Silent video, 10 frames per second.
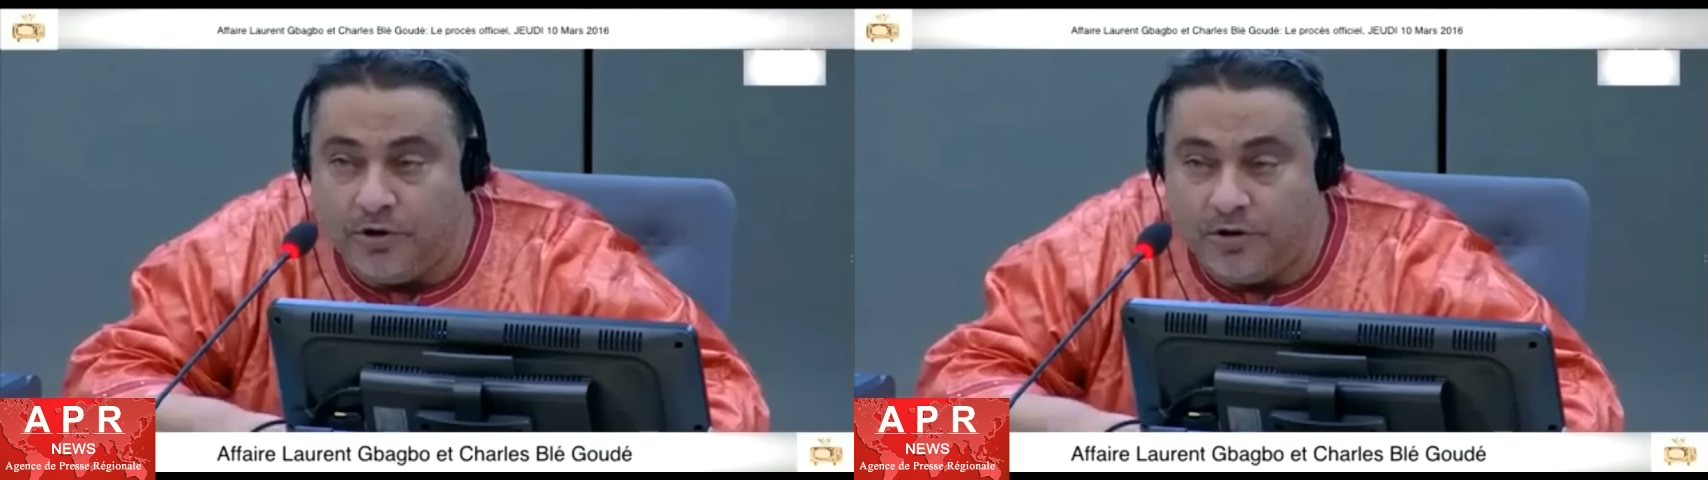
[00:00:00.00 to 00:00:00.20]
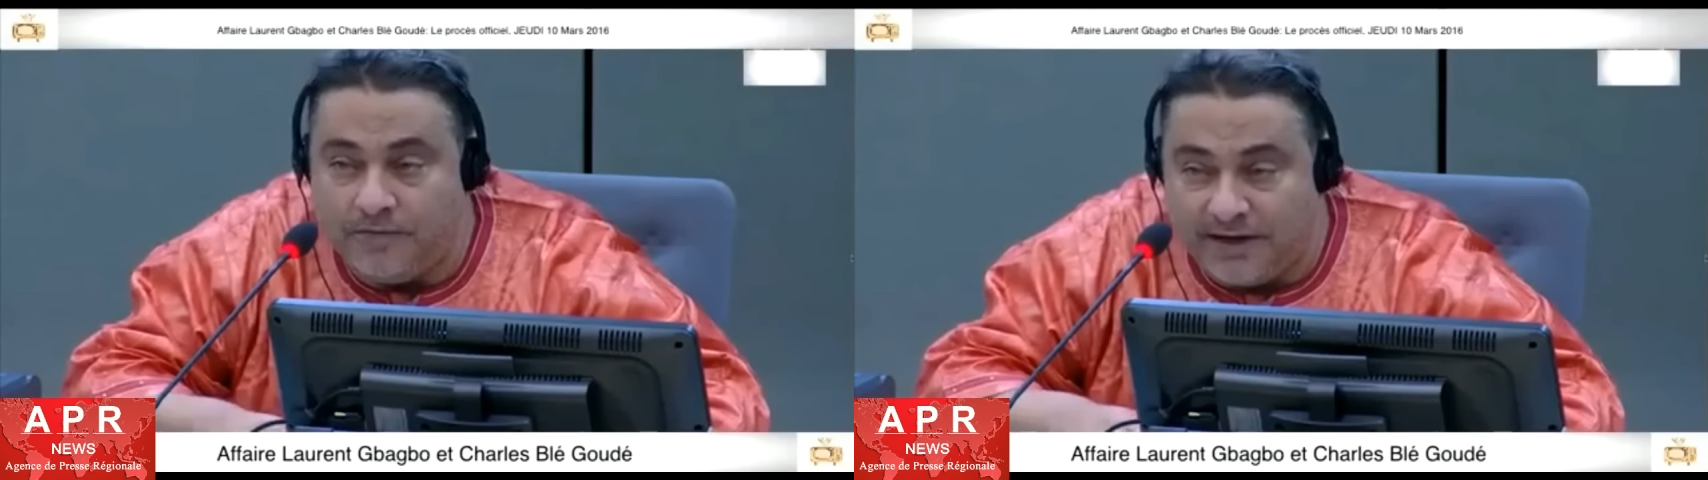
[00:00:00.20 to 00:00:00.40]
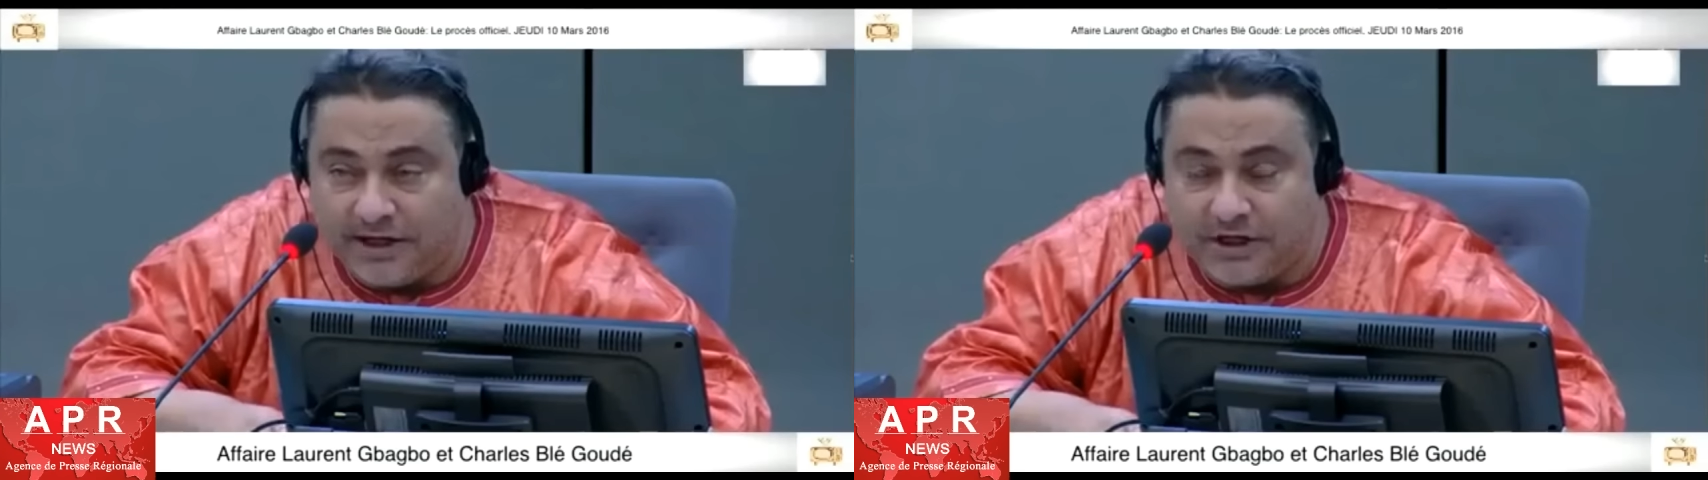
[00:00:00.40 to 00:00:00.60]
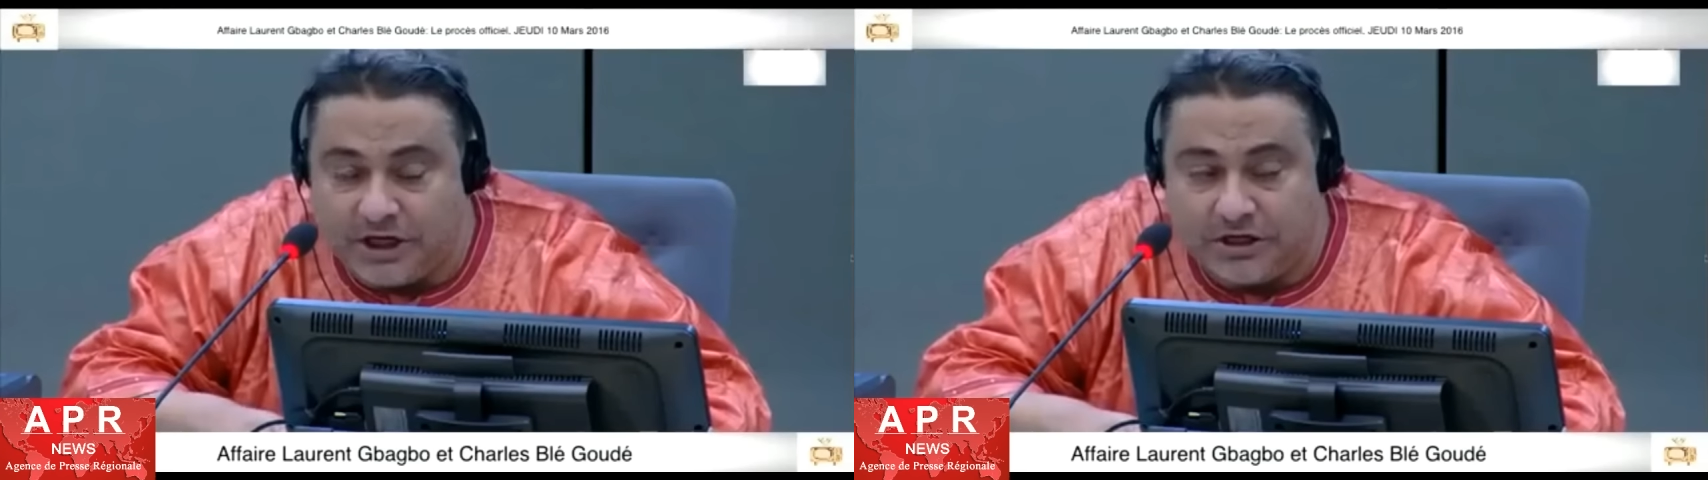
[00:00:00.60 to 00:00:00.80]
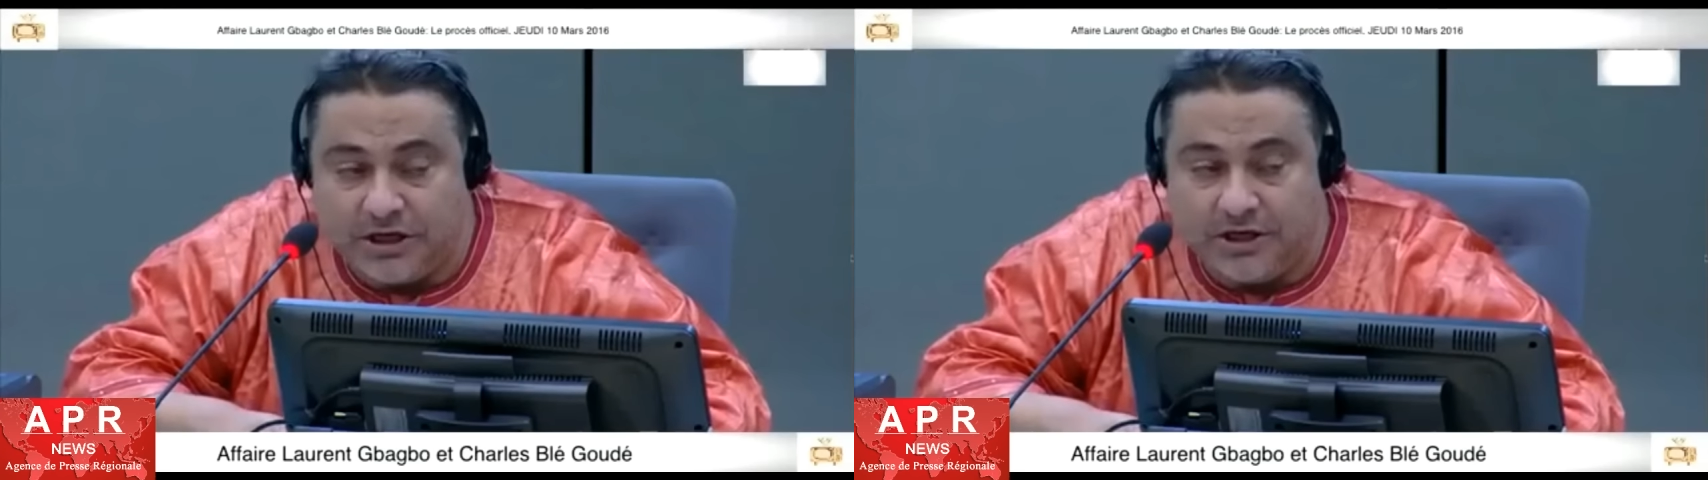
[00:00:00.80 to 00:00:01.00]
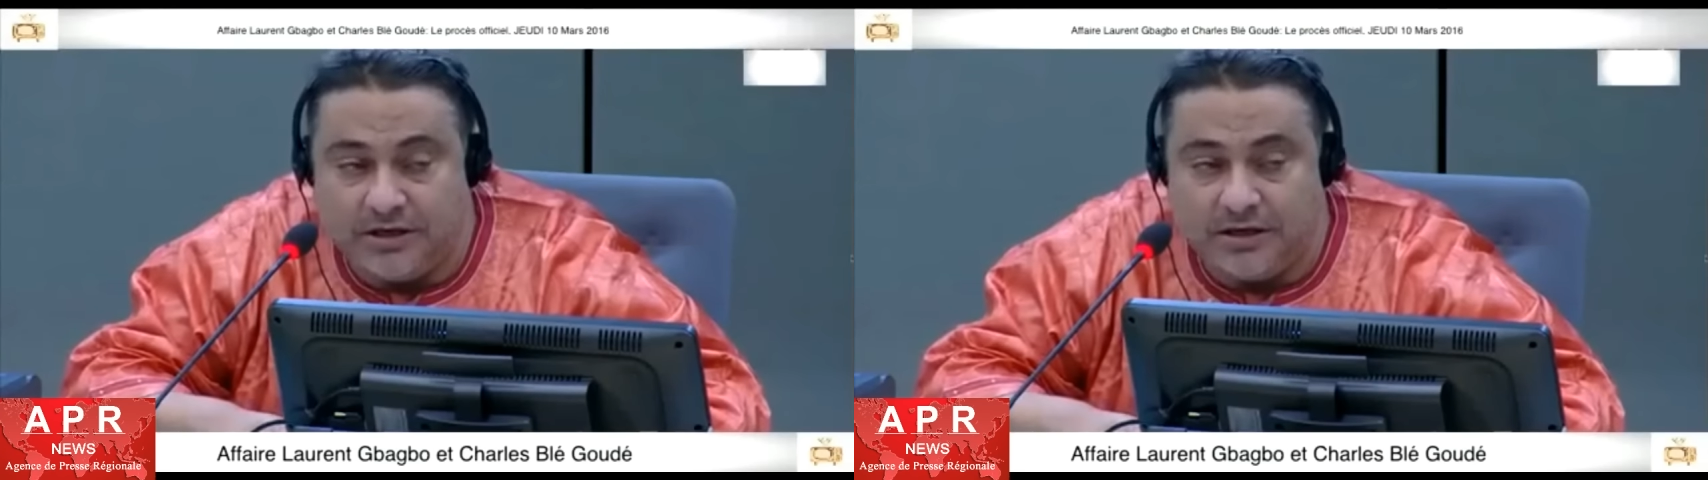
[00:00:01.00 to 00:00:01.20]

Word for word: on vient te chercher.